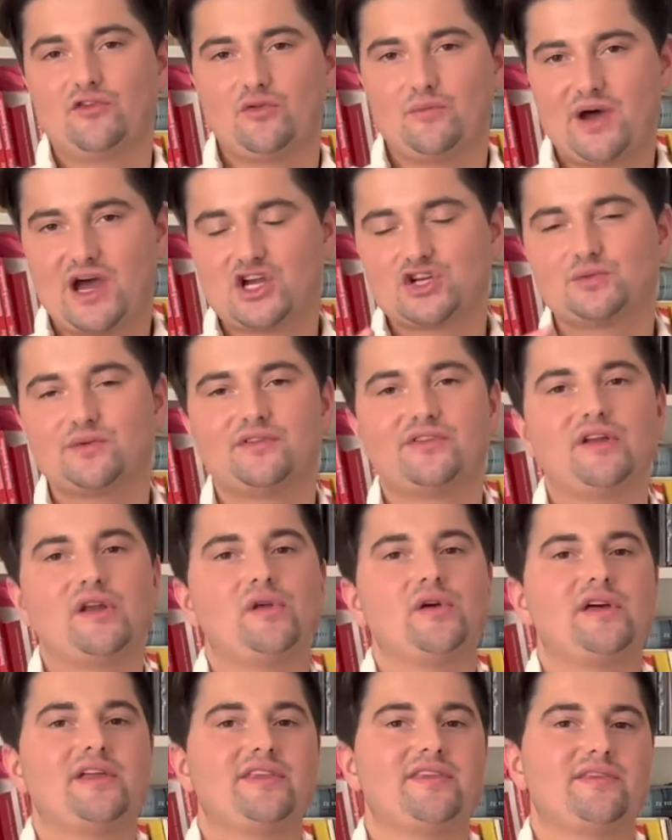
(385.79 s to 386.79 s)
Zum Beispiel, wenn
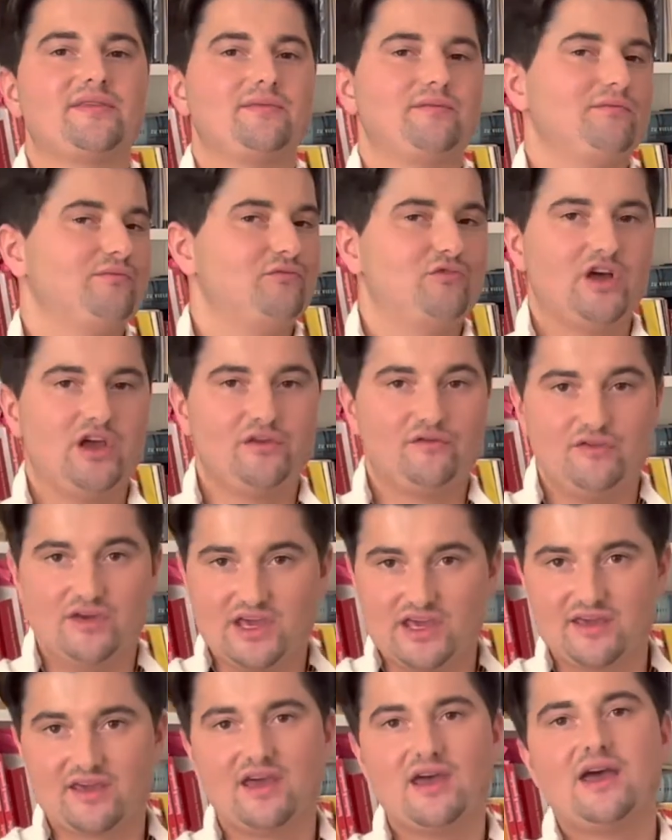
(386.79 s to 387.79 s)
du jetzt vielleicht
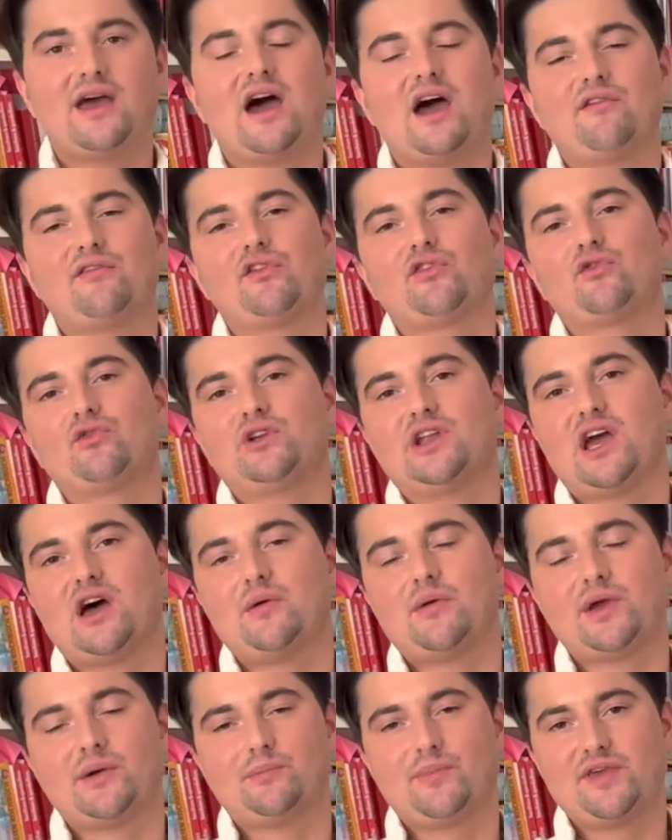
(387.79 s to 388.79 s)
wie ich einfach so
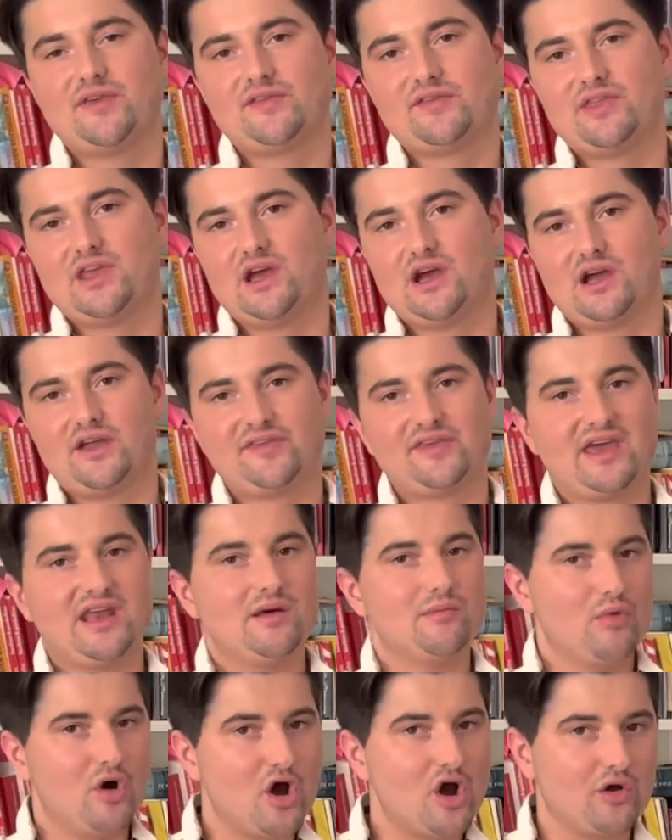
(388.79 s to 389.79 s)
der bist, der ganz
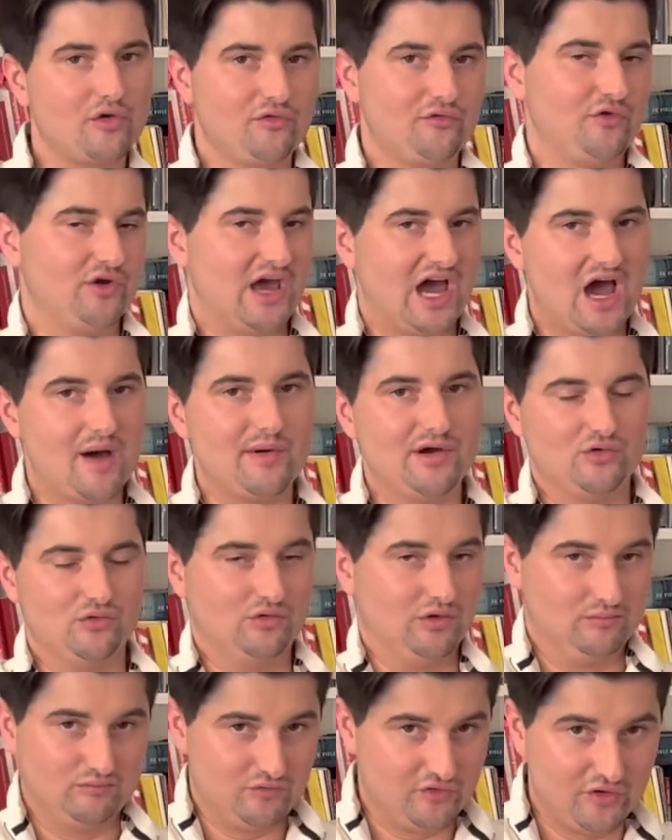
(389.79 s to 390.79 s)
gerne morgens vor der Arbeit
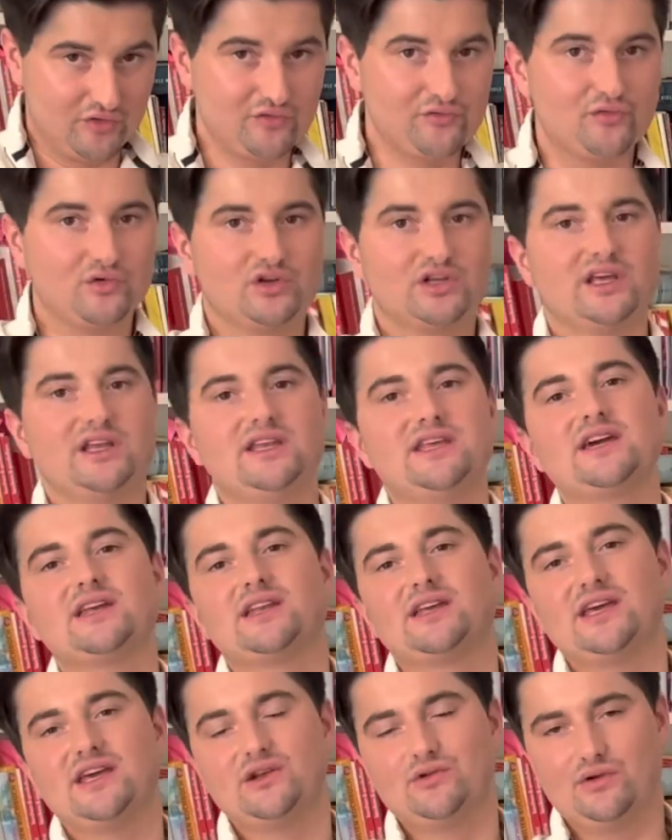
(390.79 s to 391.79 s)
oder sonst wo
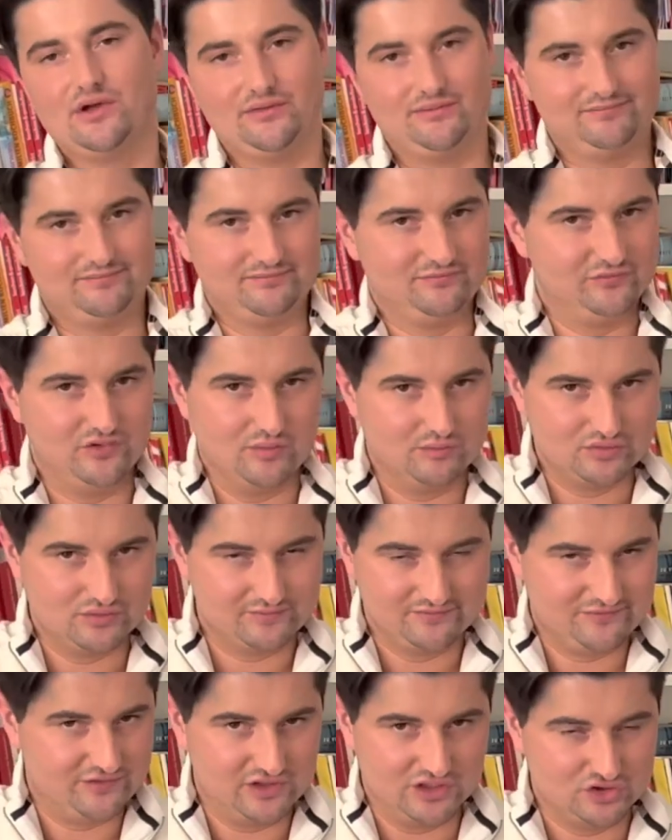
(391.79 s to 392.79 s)
trainieren geht oder vom,
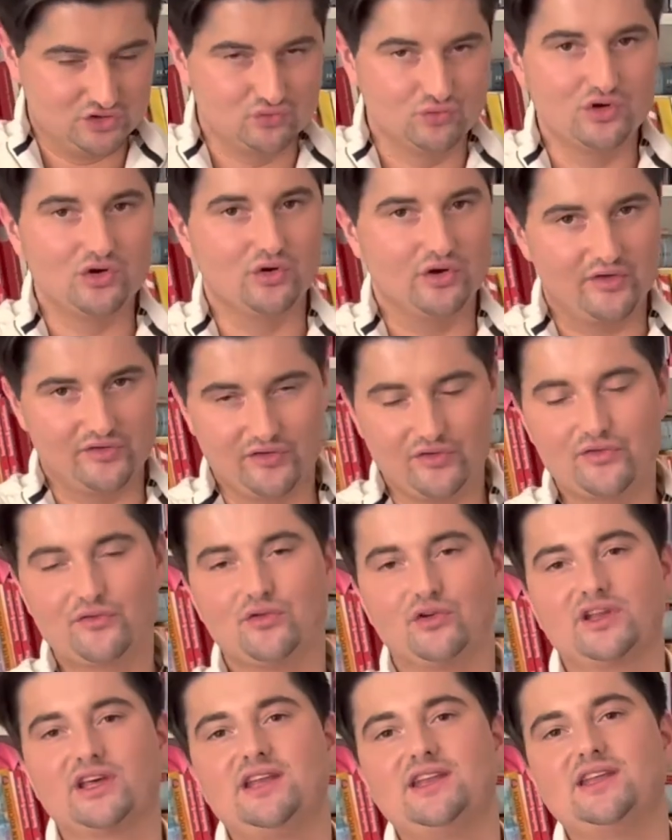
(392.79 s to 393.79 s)
vor der Schule oder
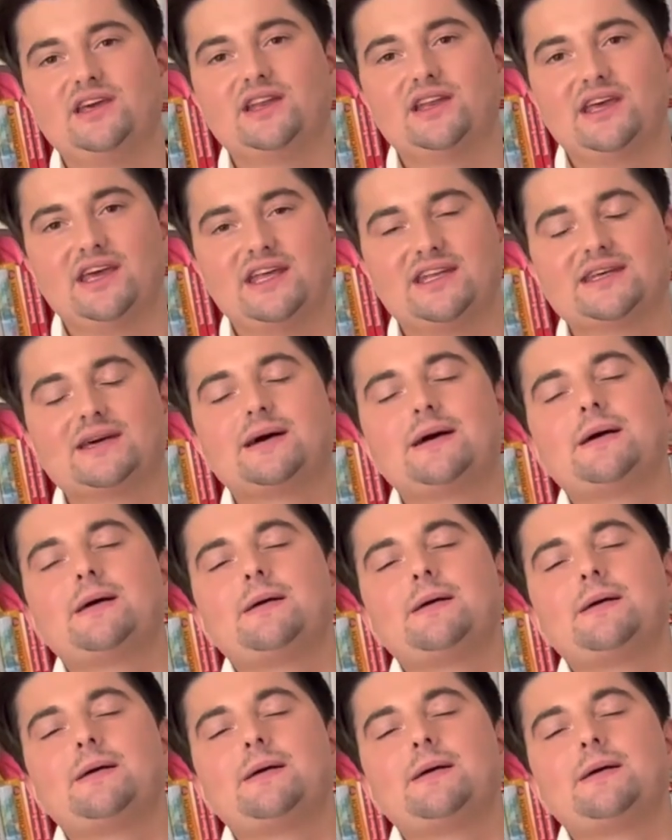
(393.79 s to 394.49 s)
sonst wo trainieren geht,